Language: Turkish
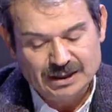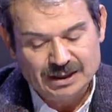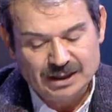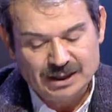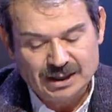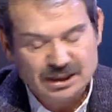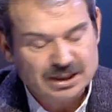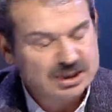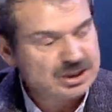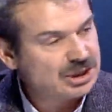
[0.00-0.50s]

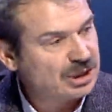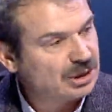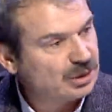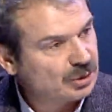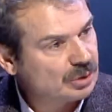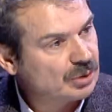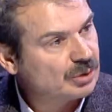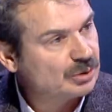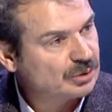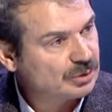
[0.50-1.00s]
Ee, inşallah
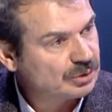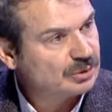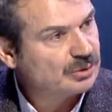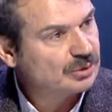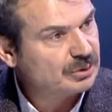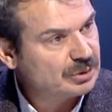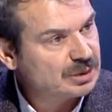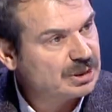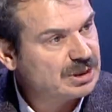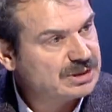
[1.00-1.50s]
o
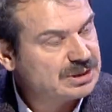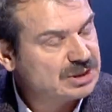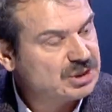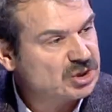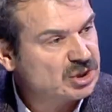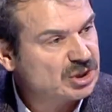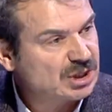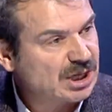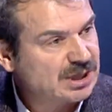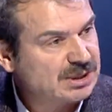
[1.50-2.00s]
e, izin
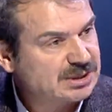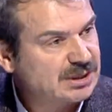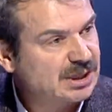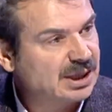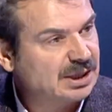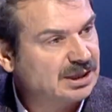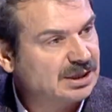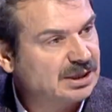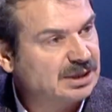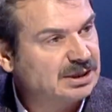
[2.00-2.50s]
çıkarsa e,